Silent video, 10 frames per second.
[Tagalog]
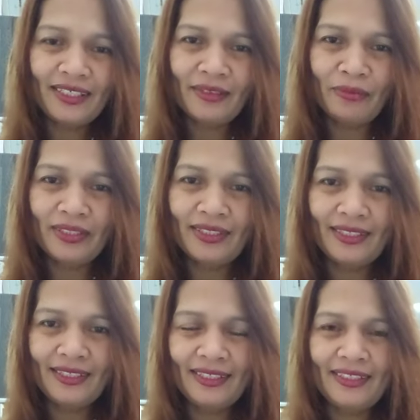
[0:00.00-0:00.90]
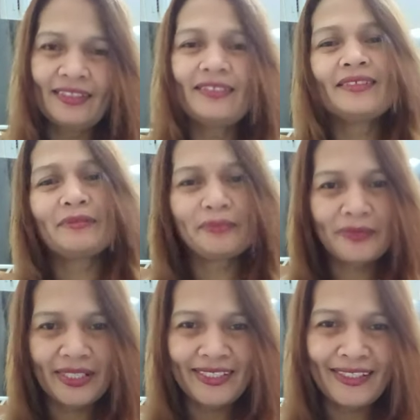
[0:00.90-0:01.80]
kapatid.
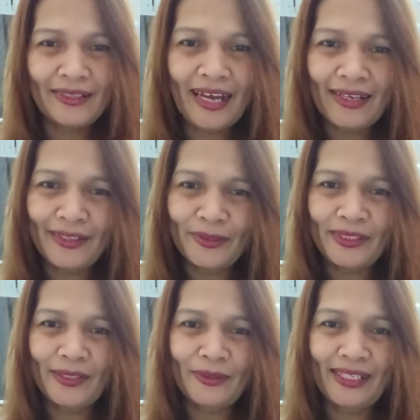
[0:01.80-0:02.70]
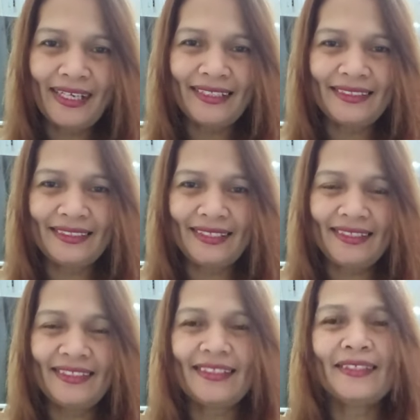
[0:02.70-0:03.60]
Magandang araw sa inyong lahat
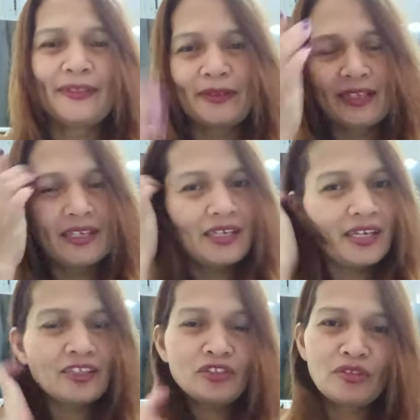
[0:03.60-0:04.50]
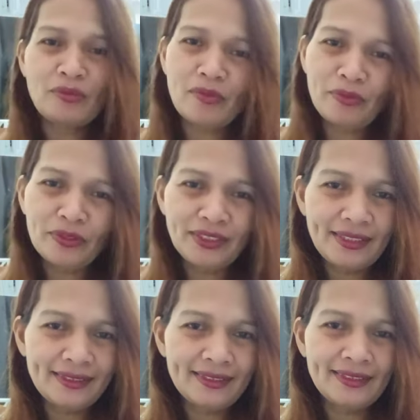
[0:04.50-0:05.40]
dyan. Ito naman po si
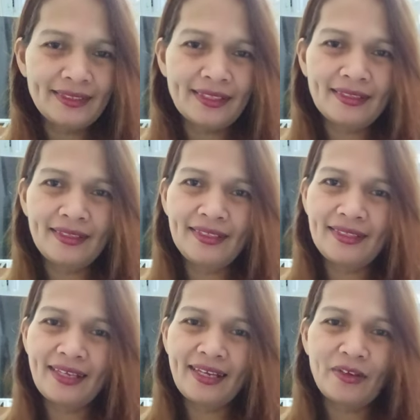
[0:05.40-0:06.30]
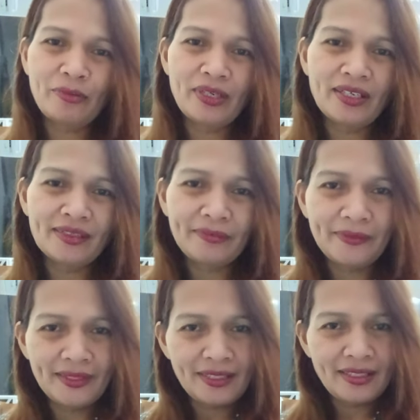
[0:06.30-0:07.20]
Sister Clarita upang
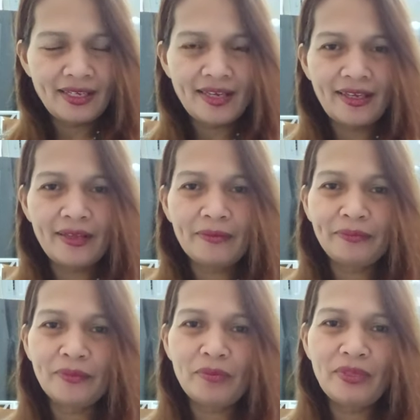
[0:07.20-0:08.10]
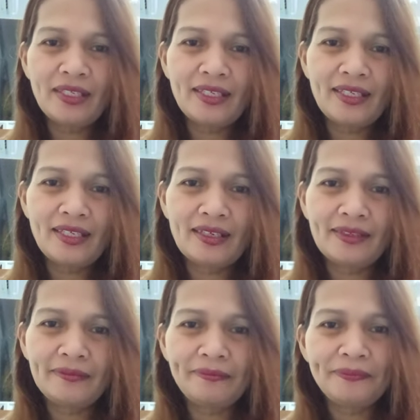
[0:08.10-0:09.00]
uh, magbigay ng
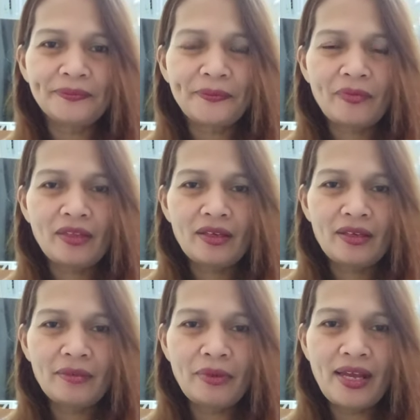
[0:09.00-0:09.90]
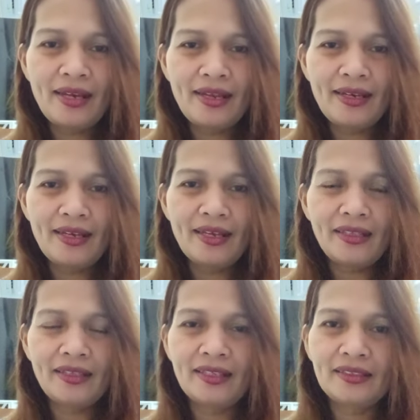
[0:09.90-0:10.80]
paalala
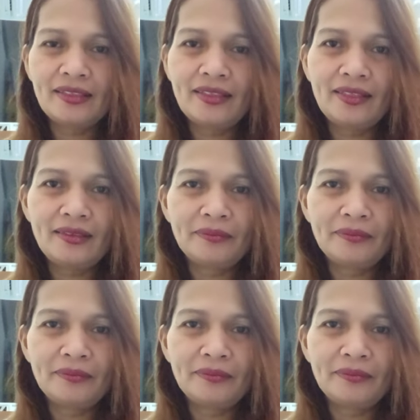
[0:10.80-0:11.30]
at uh,